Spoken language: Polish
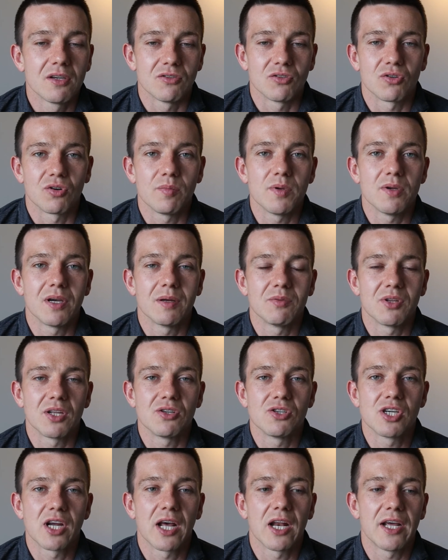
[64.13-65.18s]
zrobiłem ten
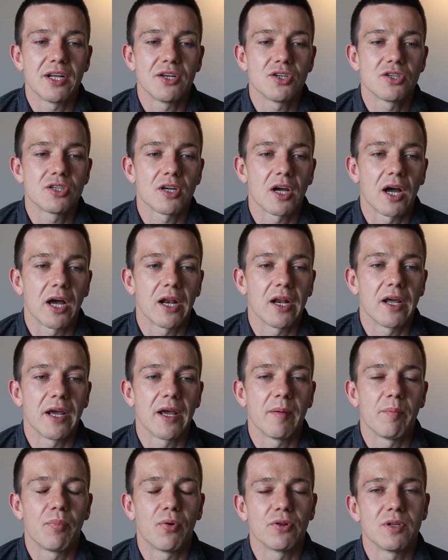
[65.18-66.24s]
challenge,
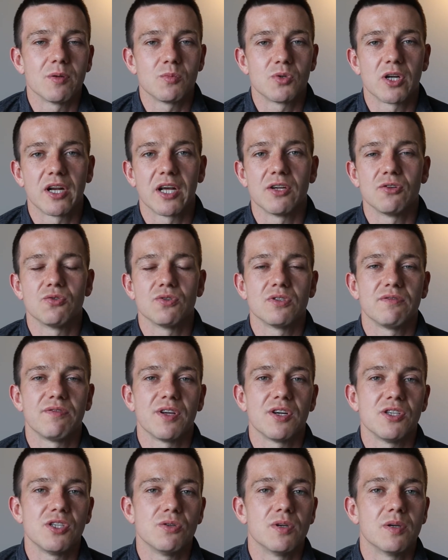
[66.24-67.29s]
ale po tym challenge'u
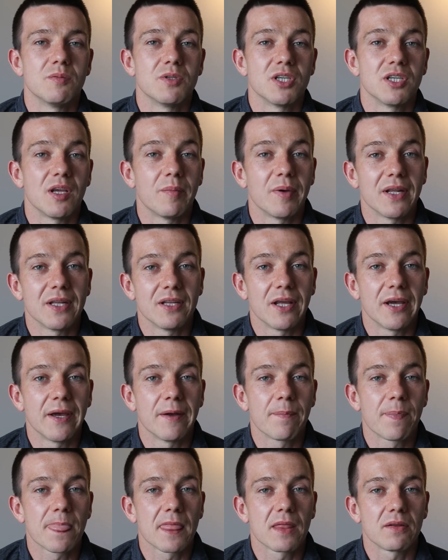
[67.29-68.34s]
stwierdziłem, że nie będę
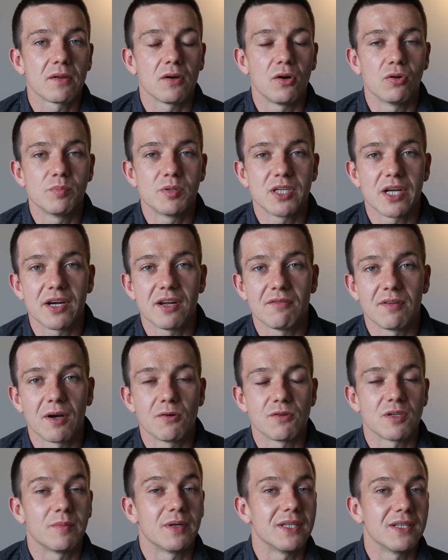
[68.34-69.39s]
go
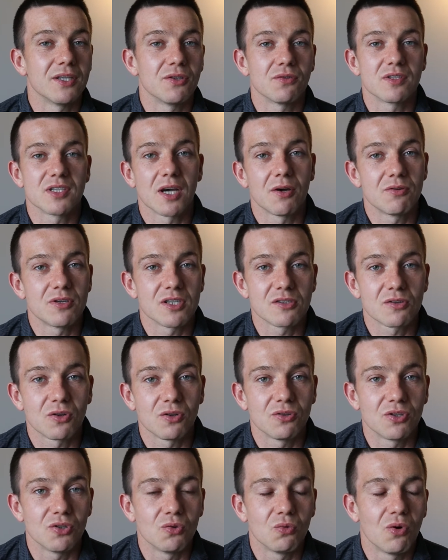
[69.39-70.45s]
przerywał, że będę to cały czas
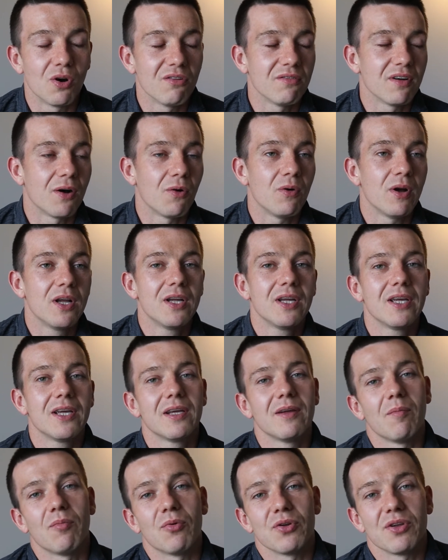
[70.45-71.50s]
kontynuował,
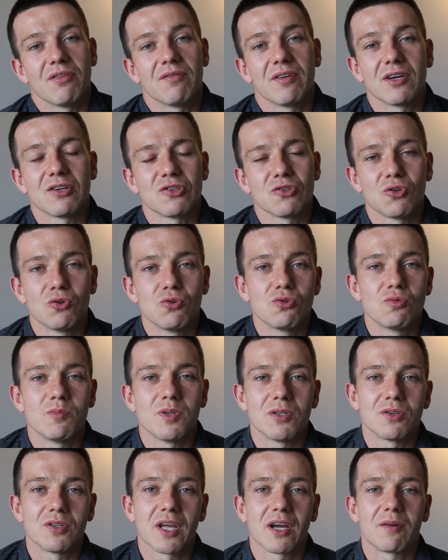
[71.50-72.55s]
ponieważ no już mi
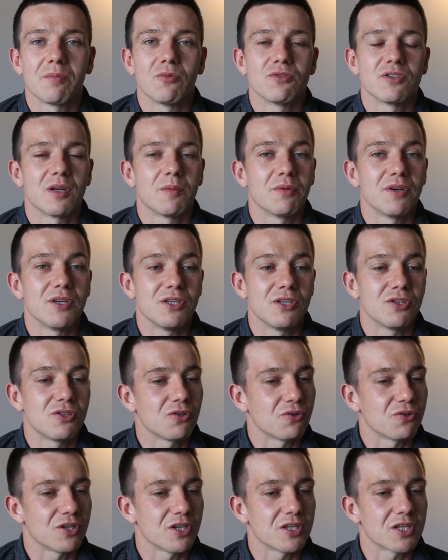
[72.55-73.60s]
to tak można powiedzieć
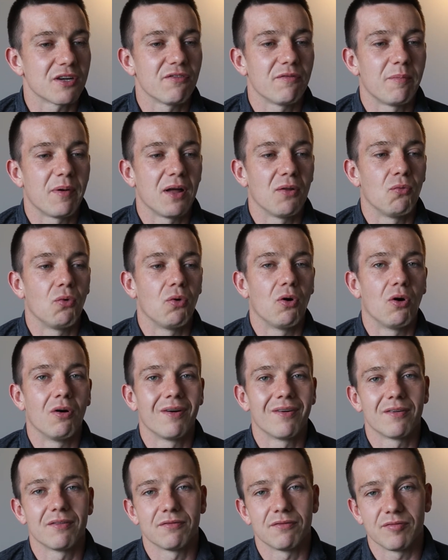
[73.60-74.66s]
troszeczkę wpadło
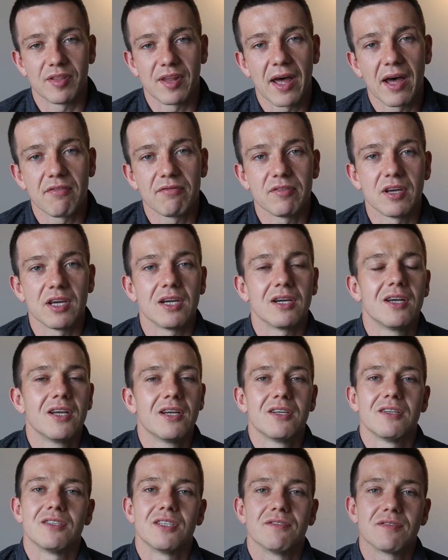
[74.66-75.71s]
w nawyk,
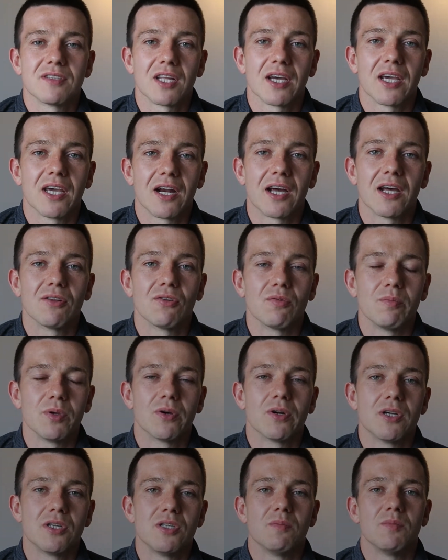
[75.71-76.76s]
że wstaję rano,
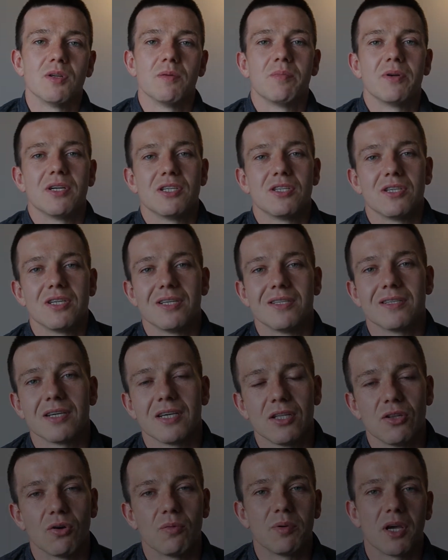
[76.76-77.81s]
biorę zimny prysznic
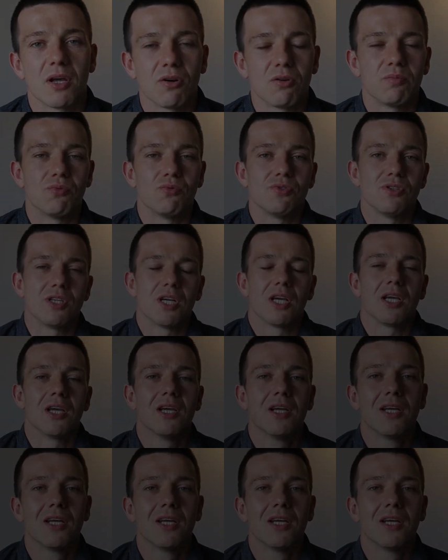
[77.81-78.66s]
i dopiero później